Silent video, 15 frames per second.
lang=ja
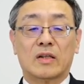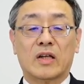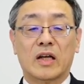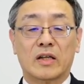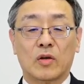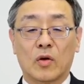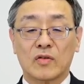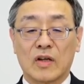
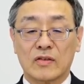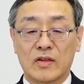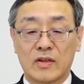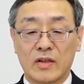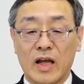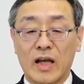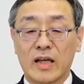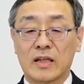提供させ
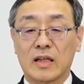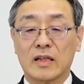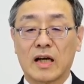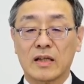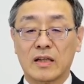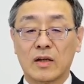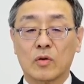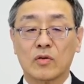ていた
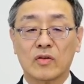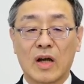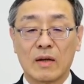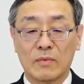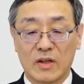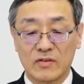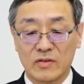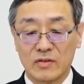だいてござ
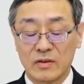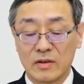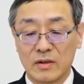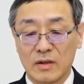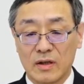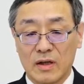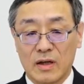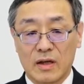います
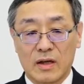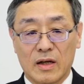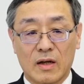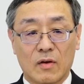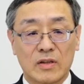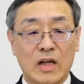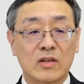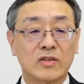
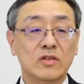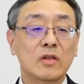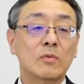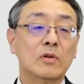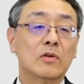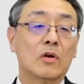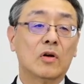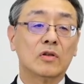私ど
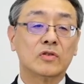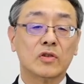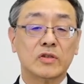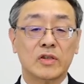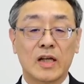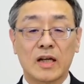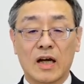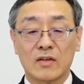もの樹脂
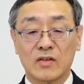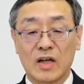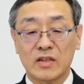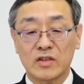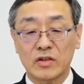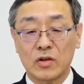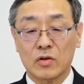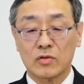添加
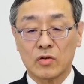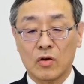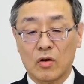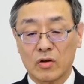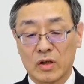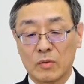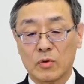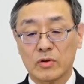剤事業
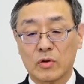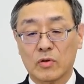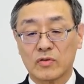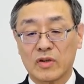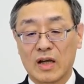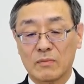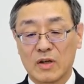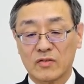の規模でご
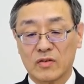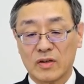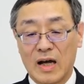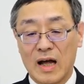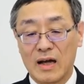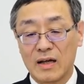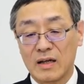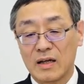ざいます
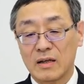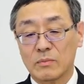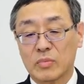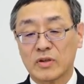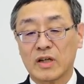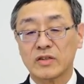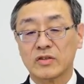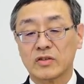が
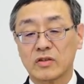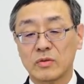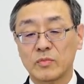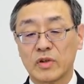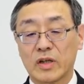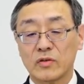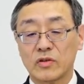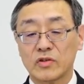プラスチック
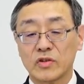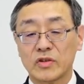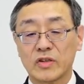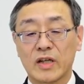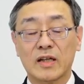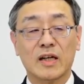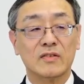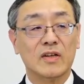向けの樹脂
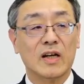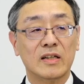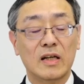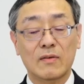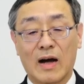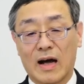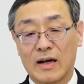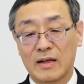添加
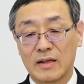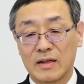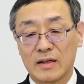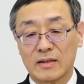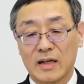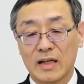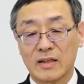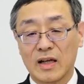では
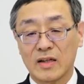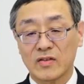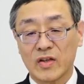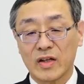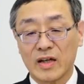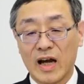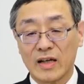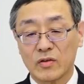だいたい
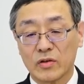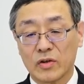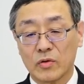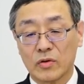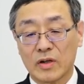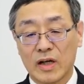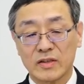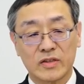世界の
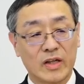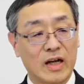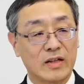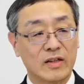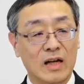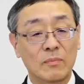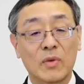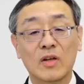業界
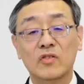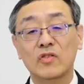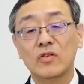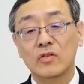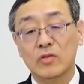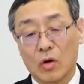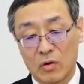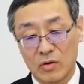シェアナンバー
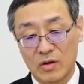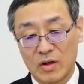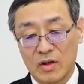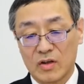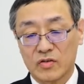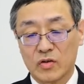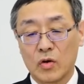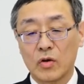2と
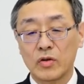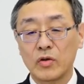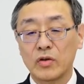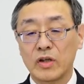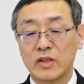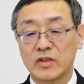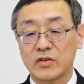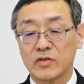そうい
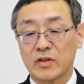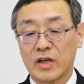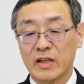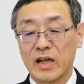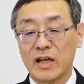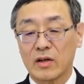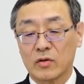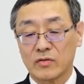う位置づけ
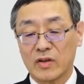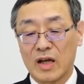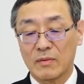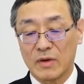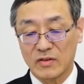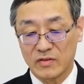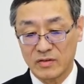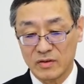でござい
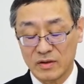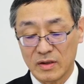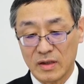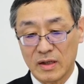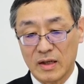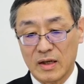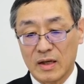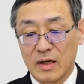ます。
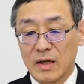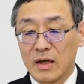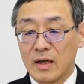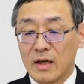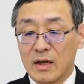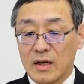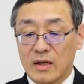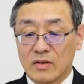
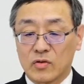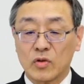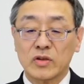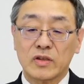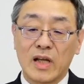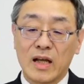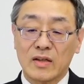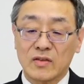そ
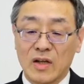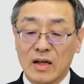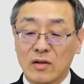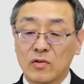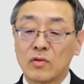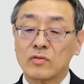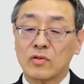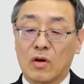して
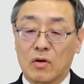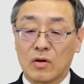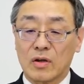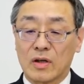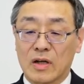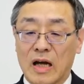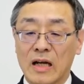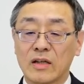昨今の
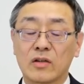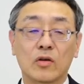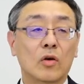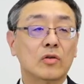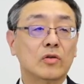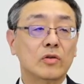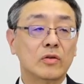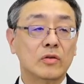環
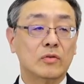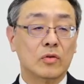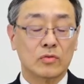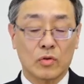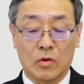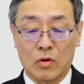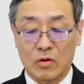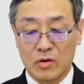境というこ
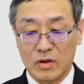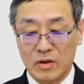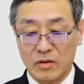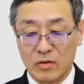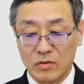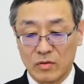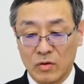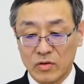とを
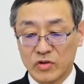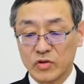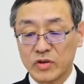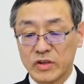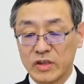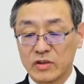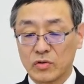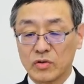を中
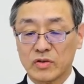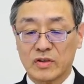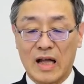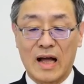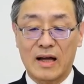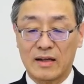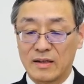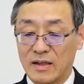心とし
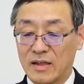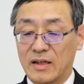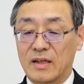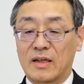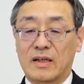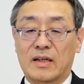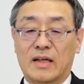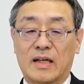た、
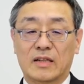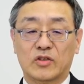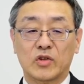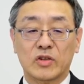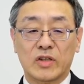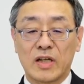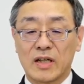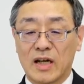えー、樹
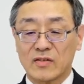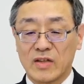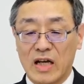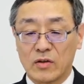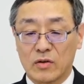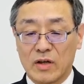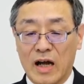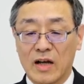脂添加
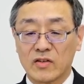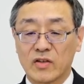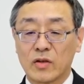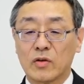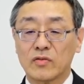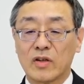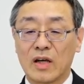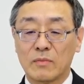剤の開発で
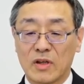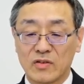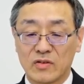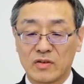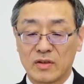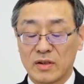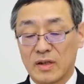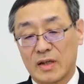ございま
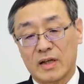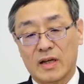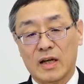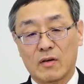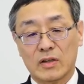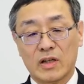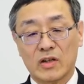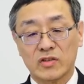す。
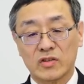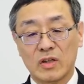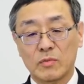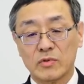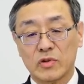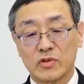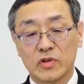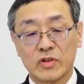えー、私ど
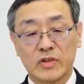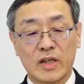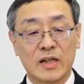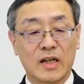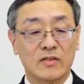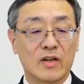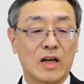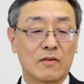もの樹脂
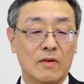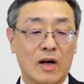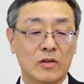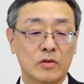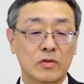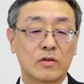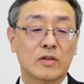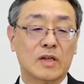添加剤は
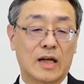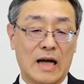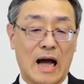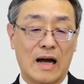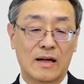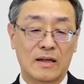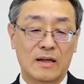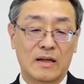古くから